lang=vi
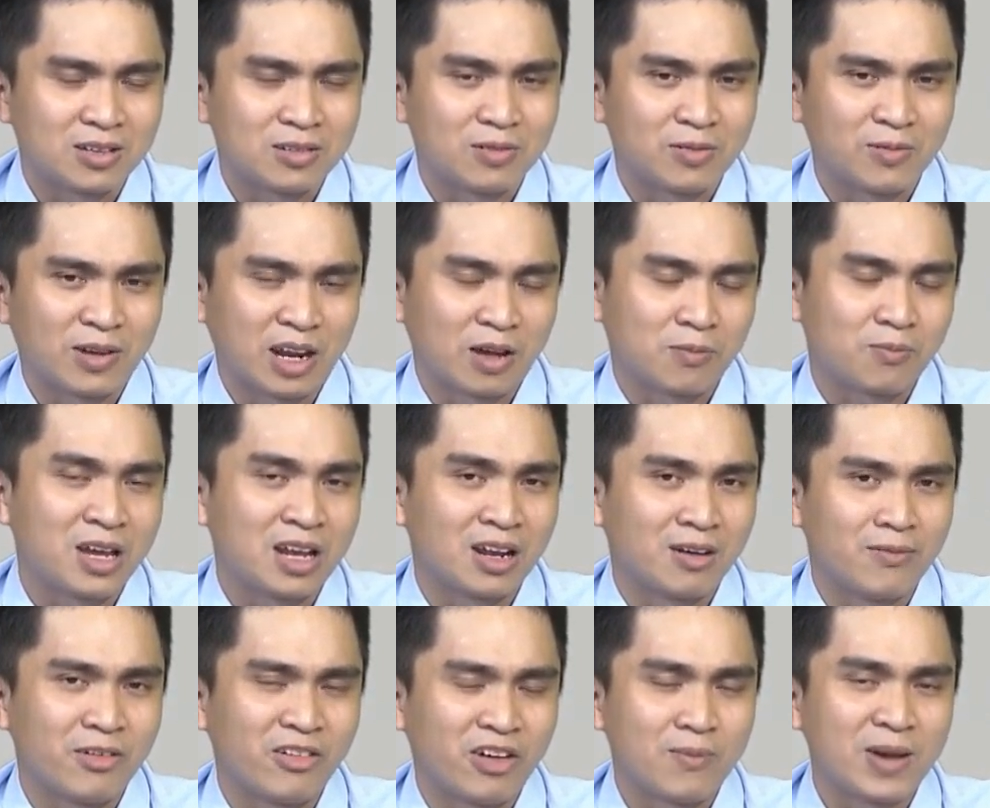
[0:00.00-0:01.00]
và đặc biệt
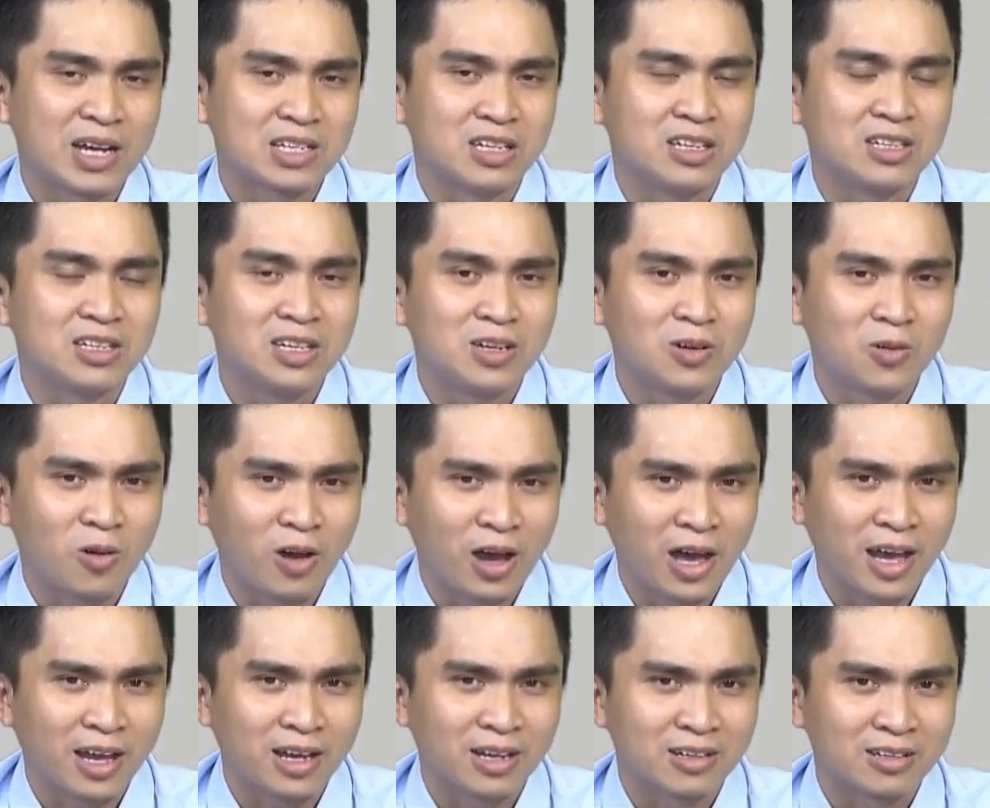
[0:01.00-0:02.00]
là phải bác sĩ chuyên
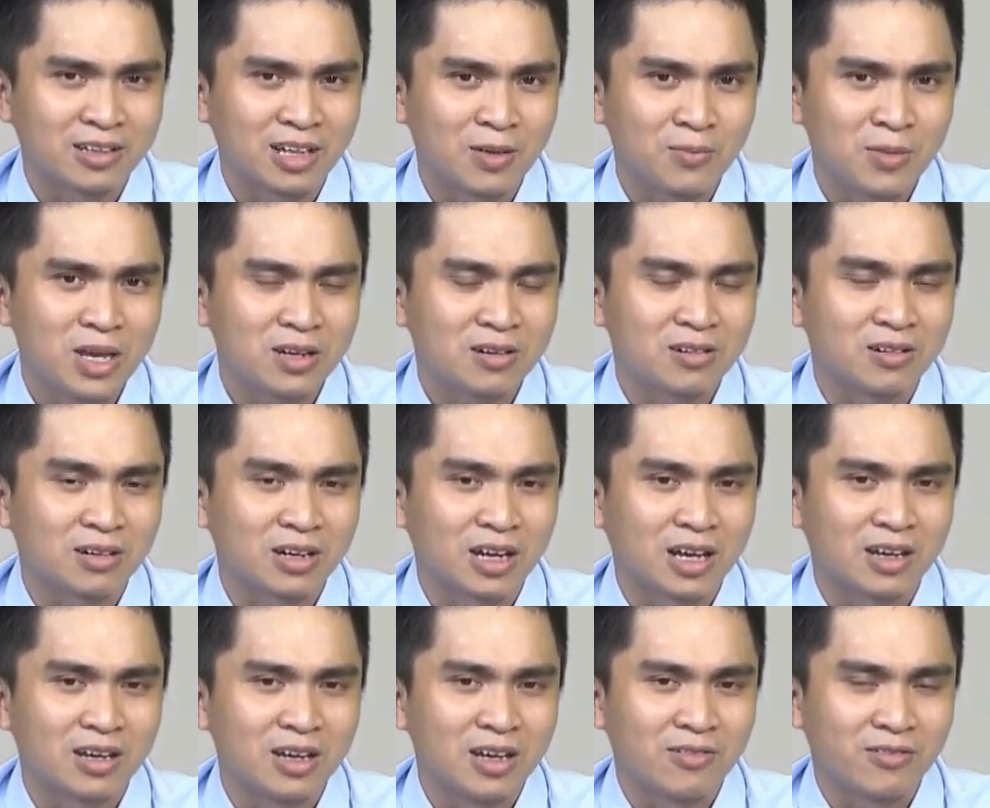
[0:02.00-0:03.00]
khoa người ta biết được
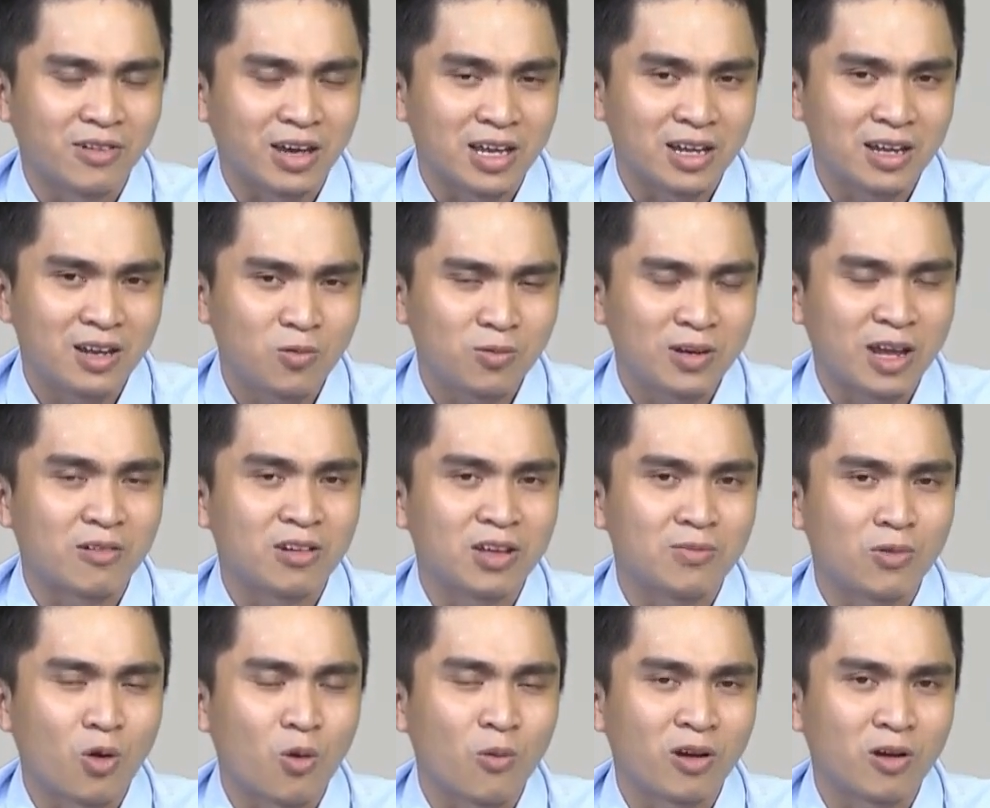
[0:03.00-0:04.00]
là phải lúc nào
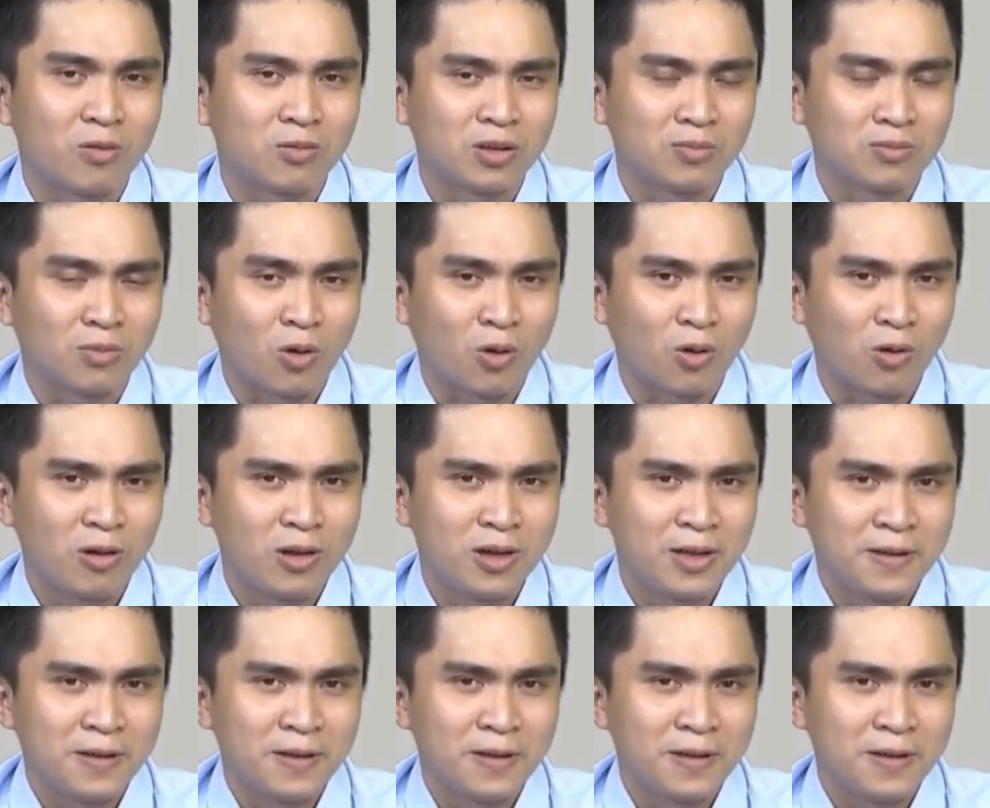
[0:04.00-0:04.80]
nên mổ và không nên mổ